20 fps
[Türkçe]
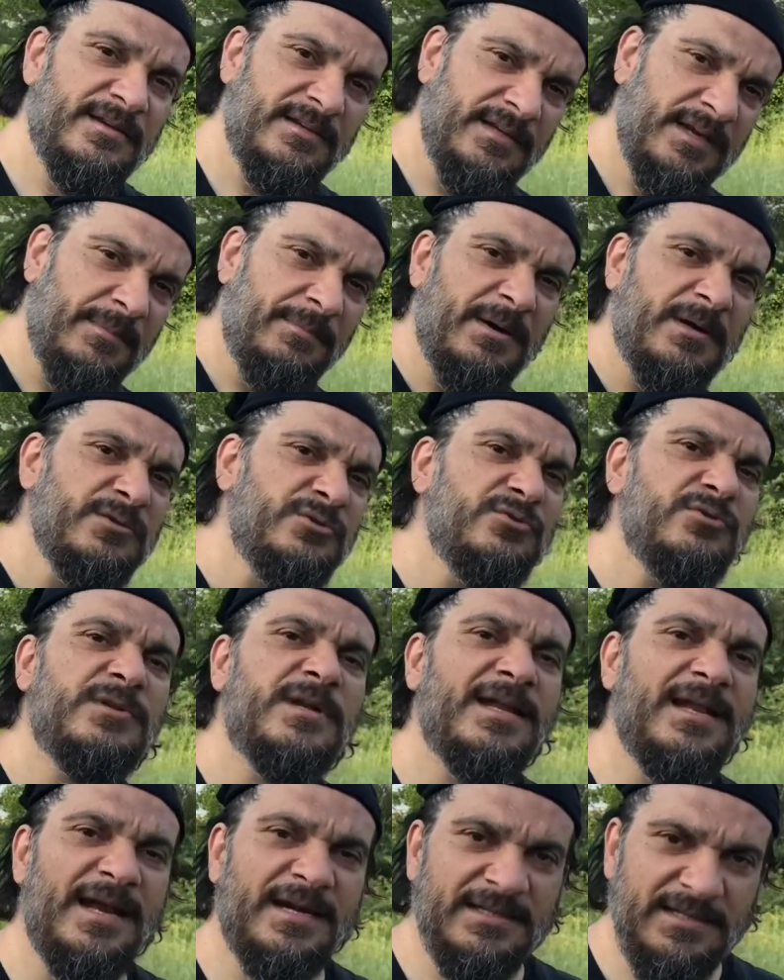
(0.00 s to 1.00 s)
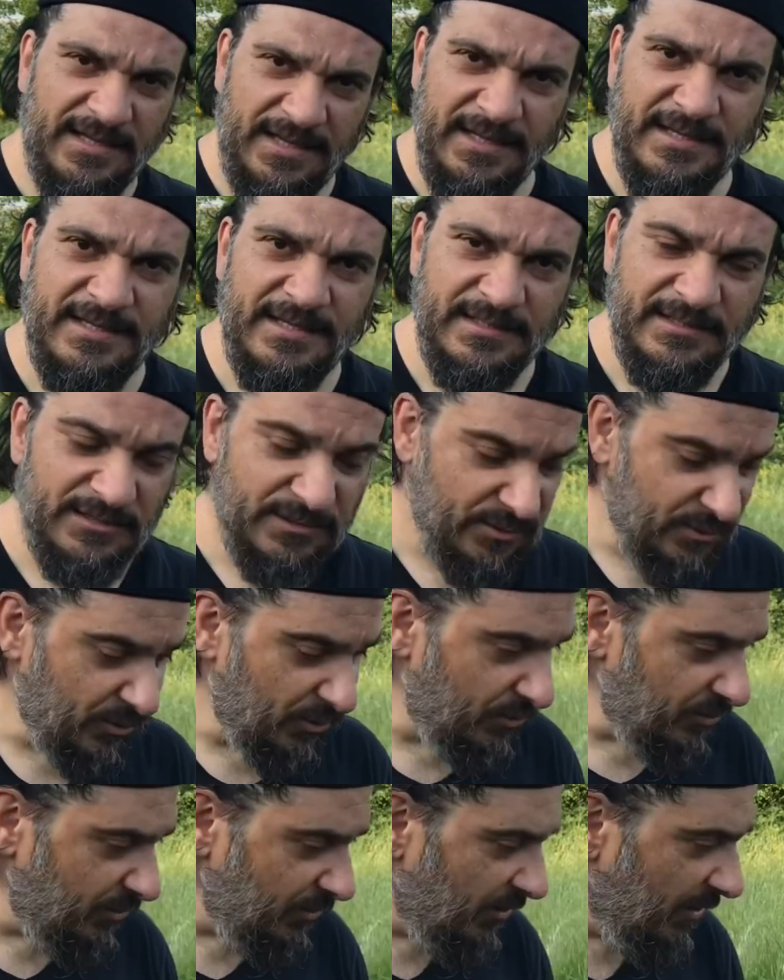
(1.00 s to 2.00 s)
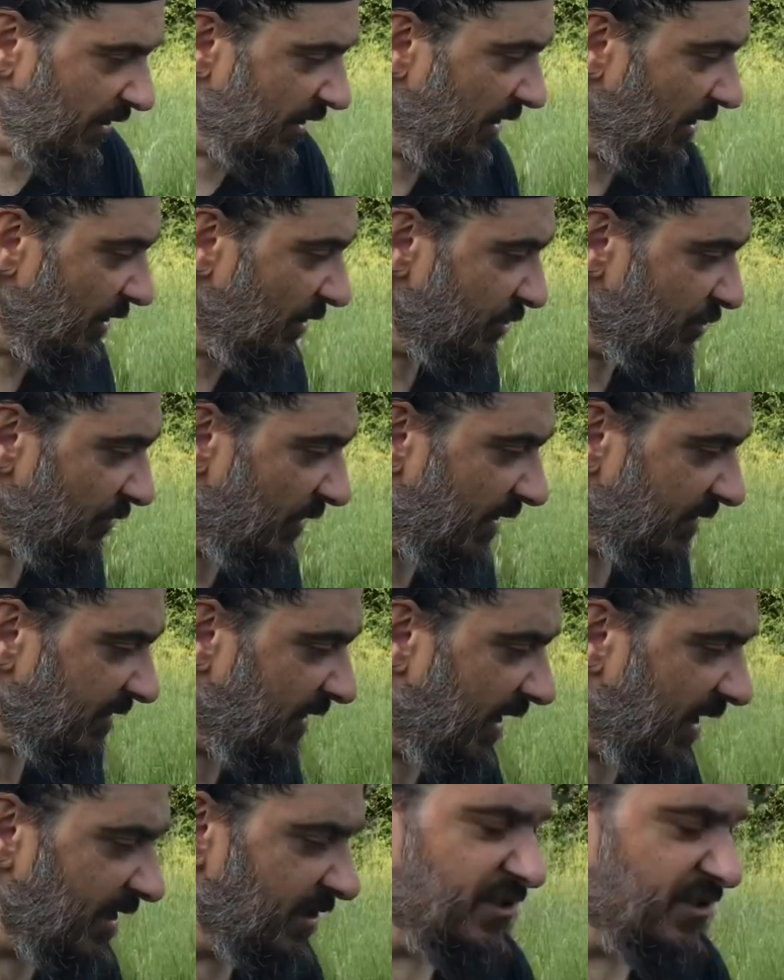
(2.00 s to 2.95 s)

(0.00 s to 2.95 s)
yabancı ülkelerde ekildiğini gördük. Şu anda